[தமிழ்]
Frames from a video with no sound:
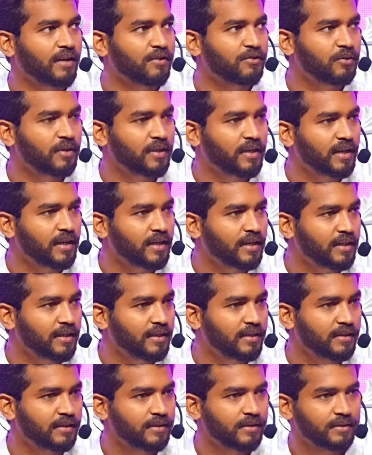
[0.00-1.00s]
யார் சொல்லியிருக்காங்க
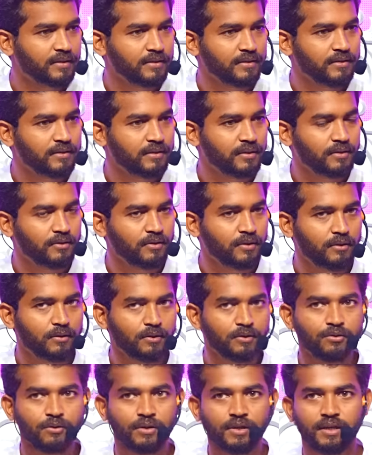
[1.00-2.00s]

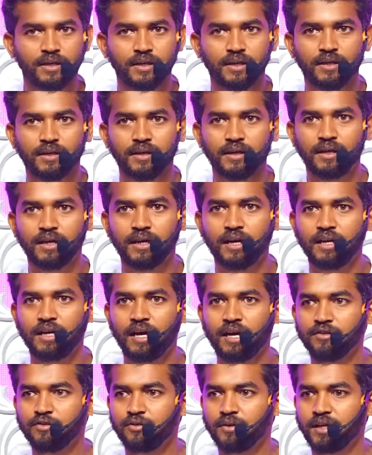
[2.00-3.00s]
திருவள்ளுவர் சொல்லியிருக்கிறார் எல்லாரும்
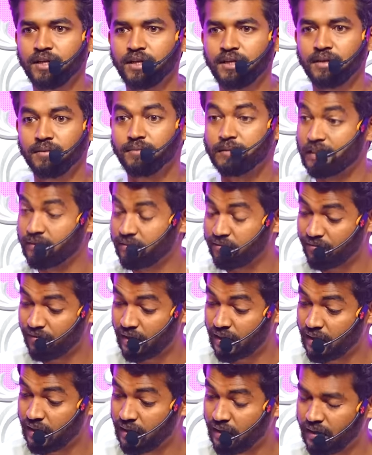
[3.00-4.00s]
யார் சொன்னாங்க
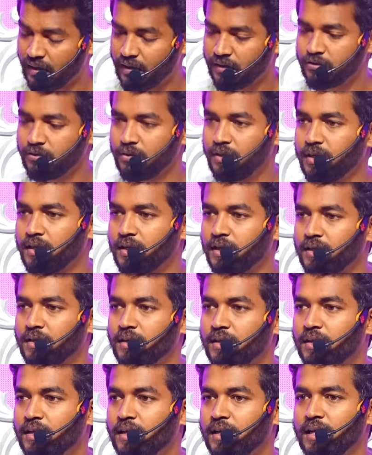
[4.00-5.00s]
வள்ளலார் சொல்லியிருக்கார்
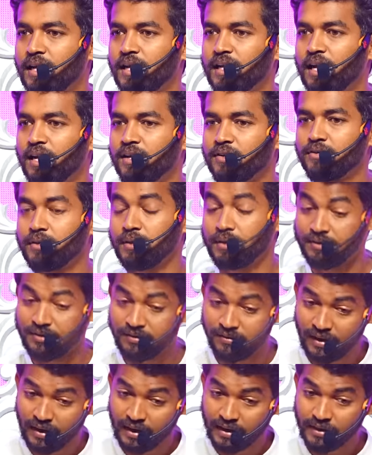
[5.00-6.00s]
எல்லாரும் யார் சொன்னால்
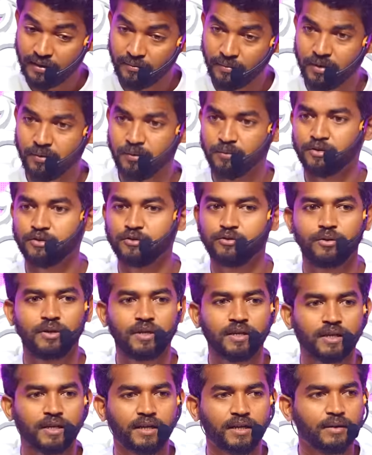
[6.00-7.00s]
சிவானந்த பரமம்சர்
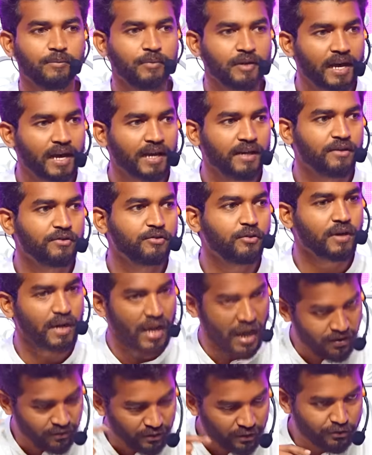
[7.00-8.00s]
சொல்லியிருக்கிறார் இப்போ நான் என்ன
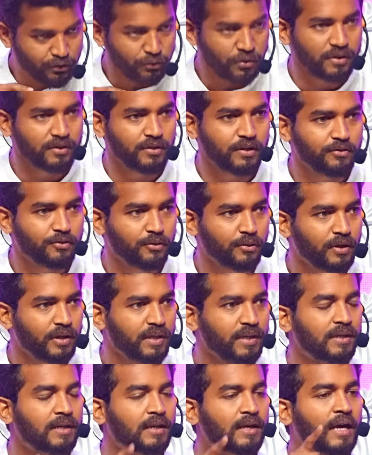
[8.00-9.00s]
சொல்கிறேன் அவங்க சொன்னது தான்
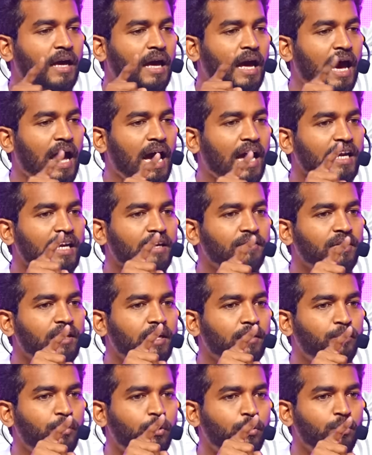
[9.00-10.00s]
சொல்கிறேன் அறிவு
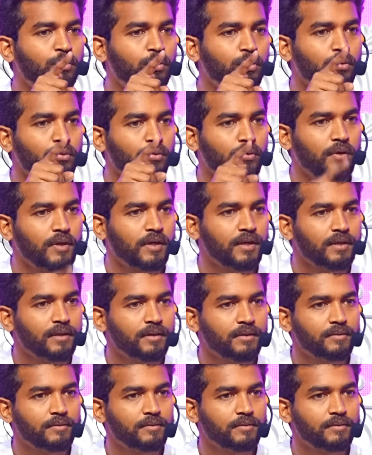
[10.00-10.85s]
எப்போ ஊறும் உங்களுக்கு